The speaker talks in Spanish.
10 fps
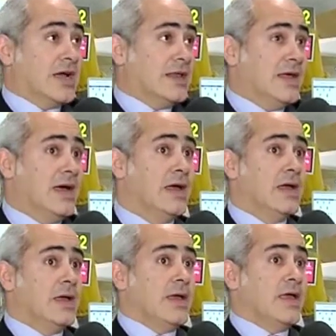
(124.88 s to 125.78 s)
calidad
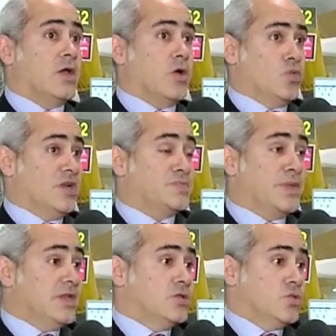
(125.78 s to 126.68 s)
y con un
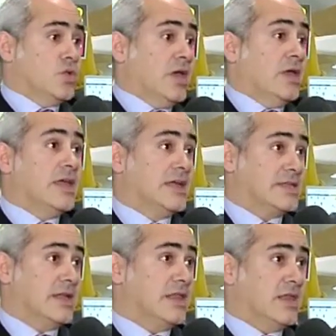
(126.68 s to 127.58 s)
espíritu de
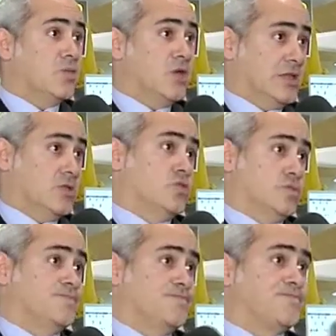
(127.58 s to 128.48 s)
excelencia muy alto.
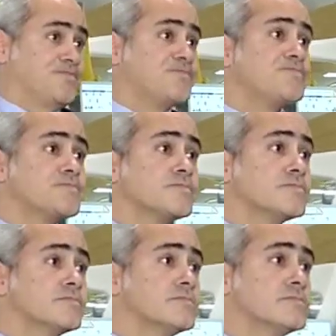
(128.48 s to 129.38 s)
Eso
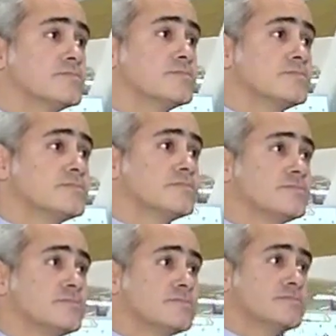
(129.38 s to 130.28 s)
me llama la atención,
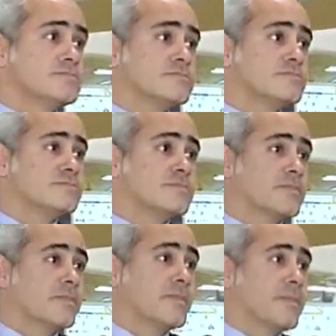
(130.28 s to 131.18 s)
excelencia frente a
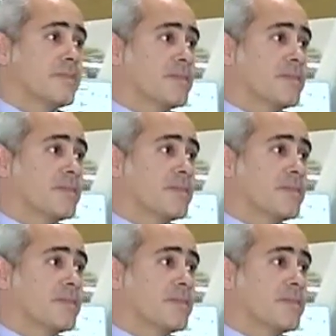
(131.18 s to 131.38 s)
lo que ha